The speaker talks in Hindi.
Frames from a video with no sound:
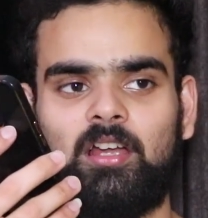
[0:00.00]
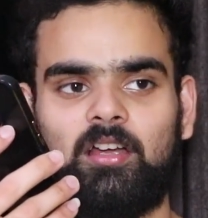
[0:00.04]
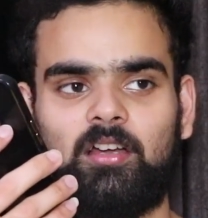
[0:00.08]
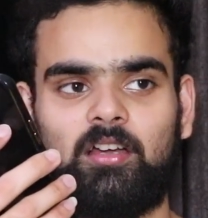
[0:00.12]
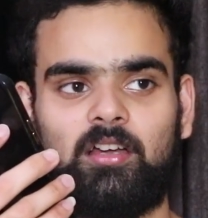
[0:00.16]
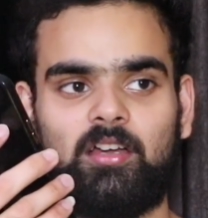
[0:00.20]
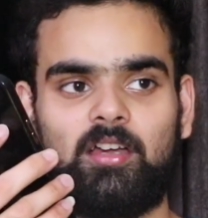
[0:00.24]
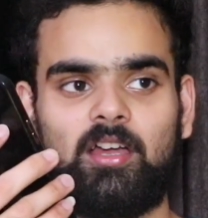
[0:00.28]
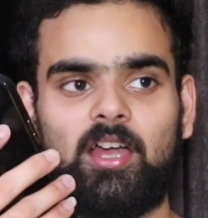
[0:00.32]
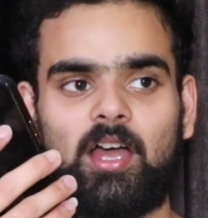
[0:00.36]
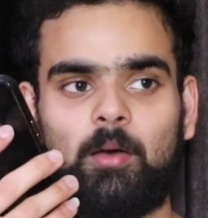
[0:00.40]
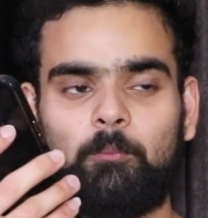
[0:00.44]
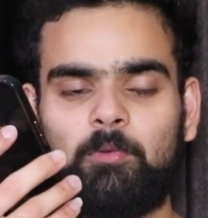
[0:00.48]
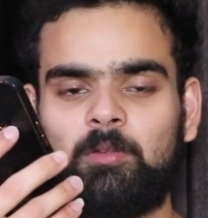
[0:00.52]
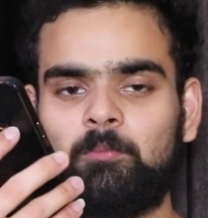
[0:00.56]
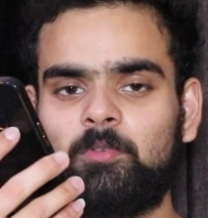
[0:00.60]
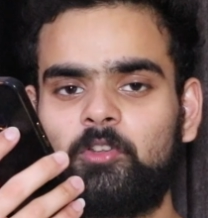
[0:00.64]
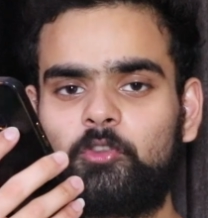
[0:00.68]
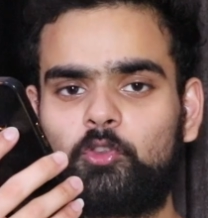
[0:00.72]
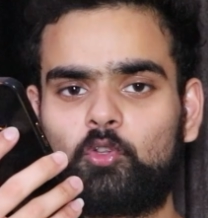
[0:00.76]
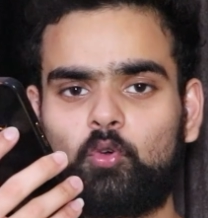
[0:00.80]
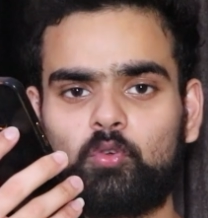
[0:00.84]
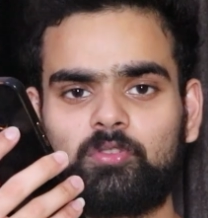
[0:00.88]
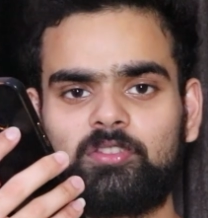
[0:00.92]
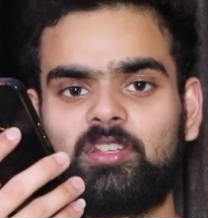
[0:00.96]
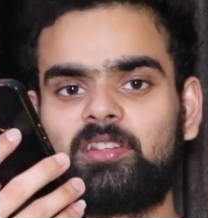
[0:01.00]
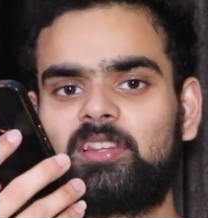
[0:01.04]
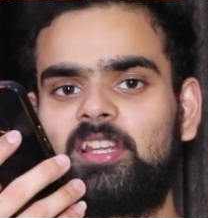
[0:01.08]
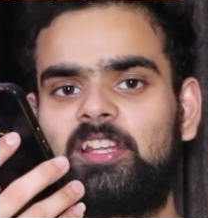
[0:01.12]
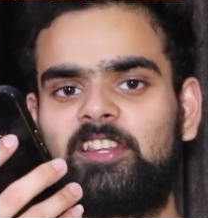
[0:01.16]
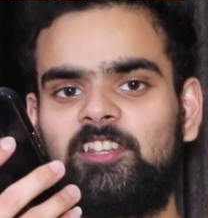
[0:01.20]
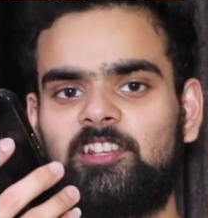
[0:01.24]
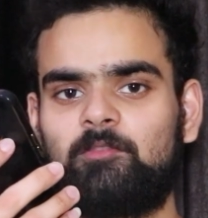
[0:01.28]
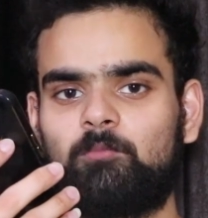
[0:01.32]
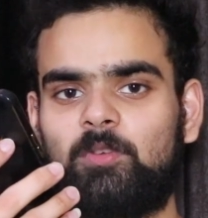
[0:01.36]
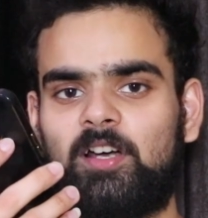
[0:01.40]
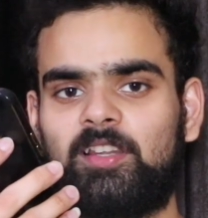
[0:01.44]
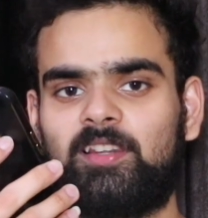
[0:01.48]
अभी मैं दो से
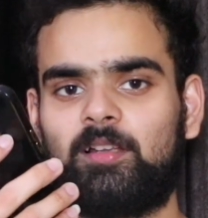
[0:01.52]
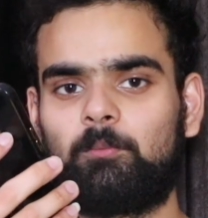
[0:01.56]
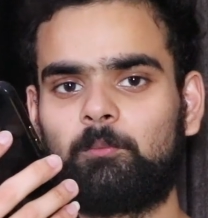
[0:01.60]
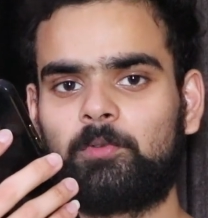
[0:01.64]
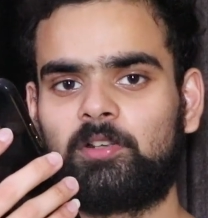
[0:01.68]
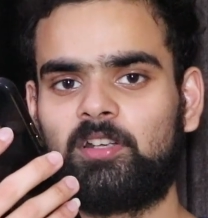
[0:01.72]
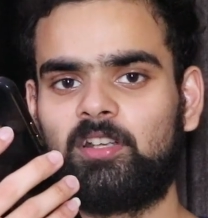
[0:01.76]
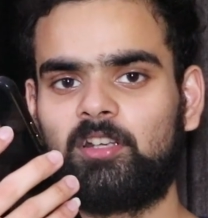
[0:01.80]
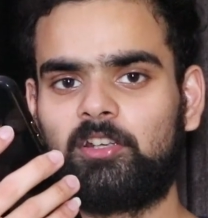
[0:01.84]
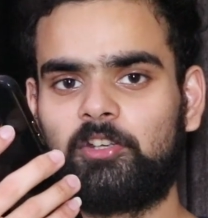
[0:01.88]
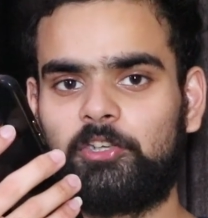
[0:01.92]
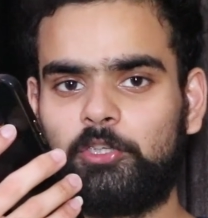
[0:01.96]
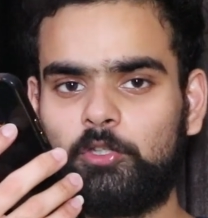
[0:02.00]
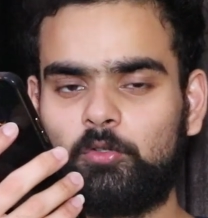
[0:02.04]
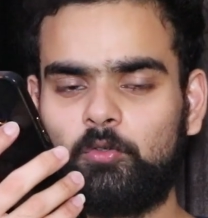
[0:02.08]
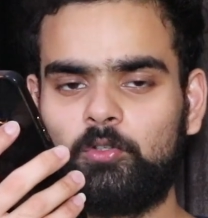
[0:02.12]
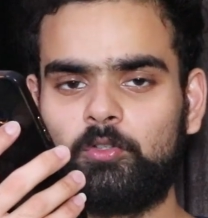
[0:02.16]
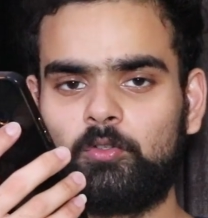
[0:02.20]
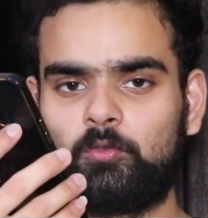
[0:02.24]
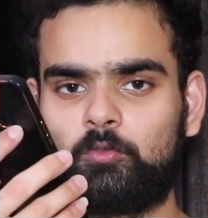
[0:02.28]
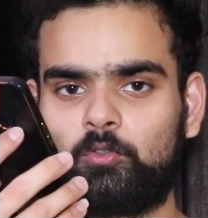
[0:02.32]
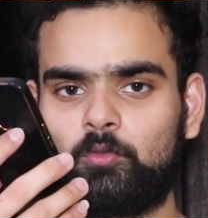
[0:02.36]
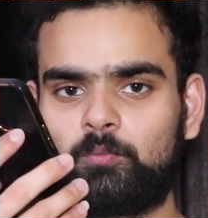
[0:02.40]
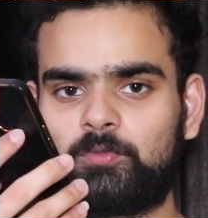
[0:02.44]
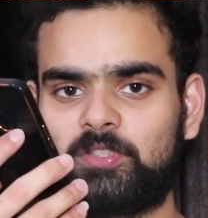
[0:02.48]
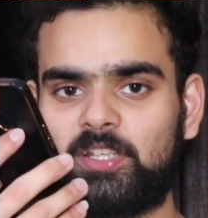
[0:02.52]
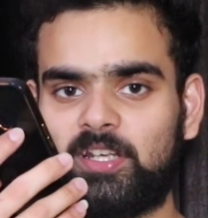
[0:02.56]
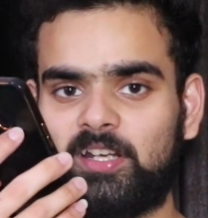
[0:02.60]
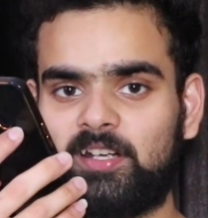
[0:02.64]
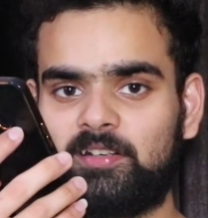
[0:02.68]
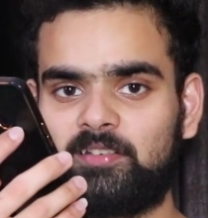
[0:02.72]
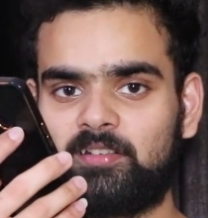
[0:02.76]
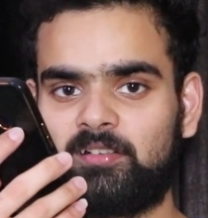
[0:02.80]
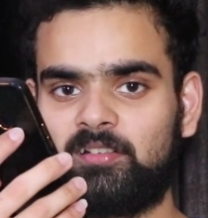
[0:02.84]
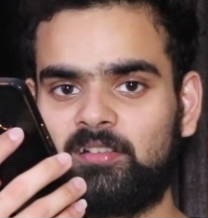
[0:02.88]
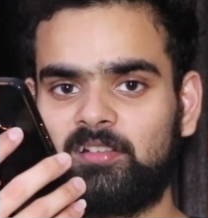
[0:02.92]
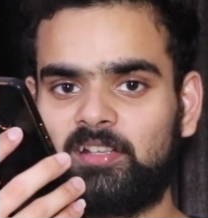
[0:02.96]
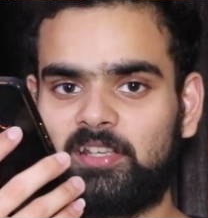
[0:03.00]
तीन दिन बाद अपना एक न्यू यूट्यूब
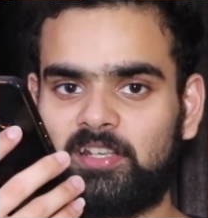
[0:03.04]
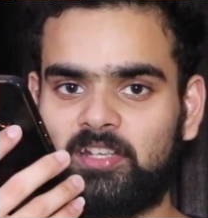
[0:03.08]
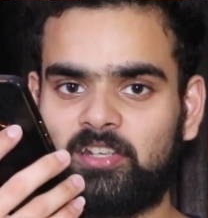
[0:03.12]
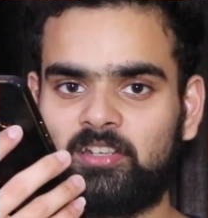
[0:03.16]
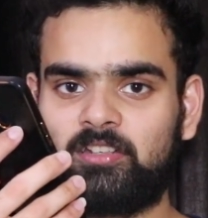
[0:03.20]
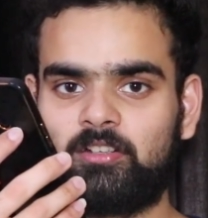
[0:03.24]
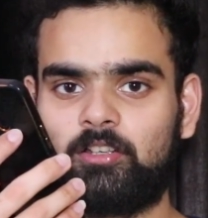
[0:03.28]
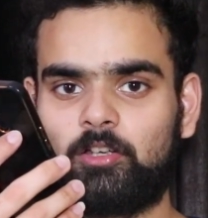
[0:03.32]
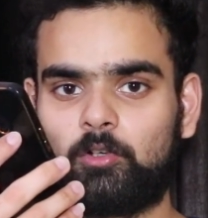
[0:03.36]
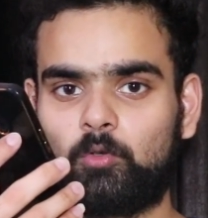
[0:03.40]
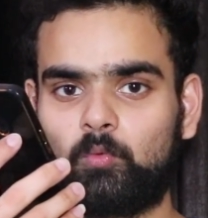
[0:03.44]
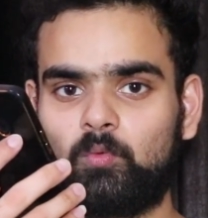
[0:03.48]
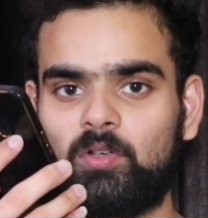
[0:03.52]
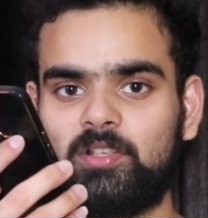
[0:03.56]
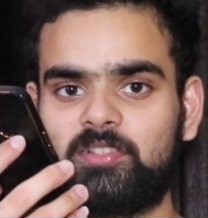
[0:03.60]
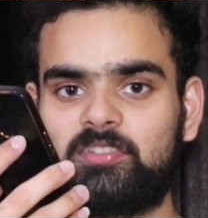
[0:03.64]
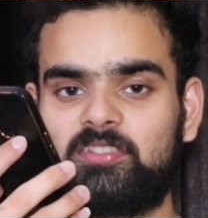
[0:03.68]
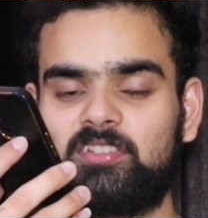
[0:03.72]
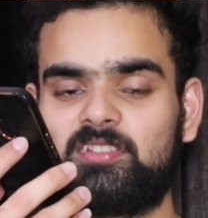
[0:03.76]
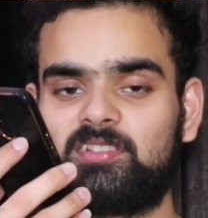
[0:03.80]
सेकंड चैनल क्रिएट करूंगा